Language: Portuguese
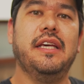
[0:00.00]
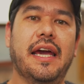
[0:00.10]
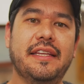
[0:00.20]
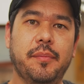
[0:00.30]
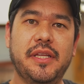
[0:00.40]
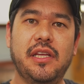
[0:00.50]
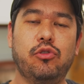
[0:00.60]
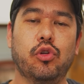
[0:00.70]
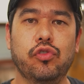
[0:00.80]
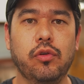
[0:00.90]
E aí também
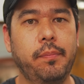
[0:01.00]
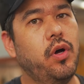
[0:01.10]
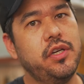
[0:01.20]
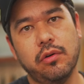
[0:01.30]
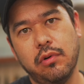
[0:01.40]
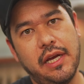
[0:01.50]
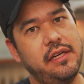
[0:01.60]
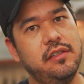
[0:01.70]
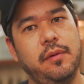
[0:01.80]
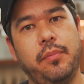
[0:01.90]
tem todo o suporte
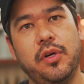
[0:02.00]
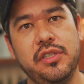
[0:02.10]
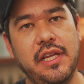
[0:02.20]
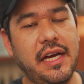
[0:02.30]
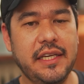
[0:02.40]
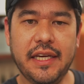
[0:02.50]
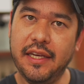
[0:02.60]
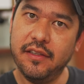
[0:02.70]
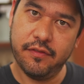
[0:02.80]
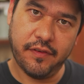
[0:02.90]
online que você pode dar e aí
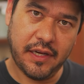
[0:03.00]
eles